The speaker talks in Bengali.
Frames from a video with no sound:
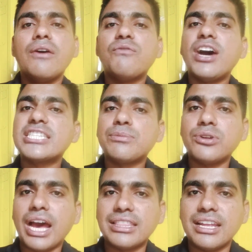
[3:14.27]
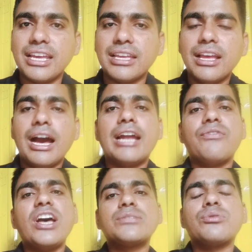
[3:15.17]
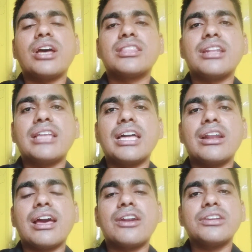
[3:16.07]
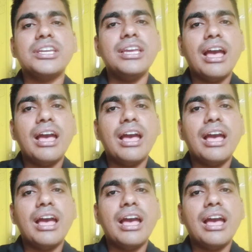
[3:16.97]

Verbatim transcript: পাসপোর্ট হাতে নাই আর পাসপোর্ট হাতে না থাকার কারণ কি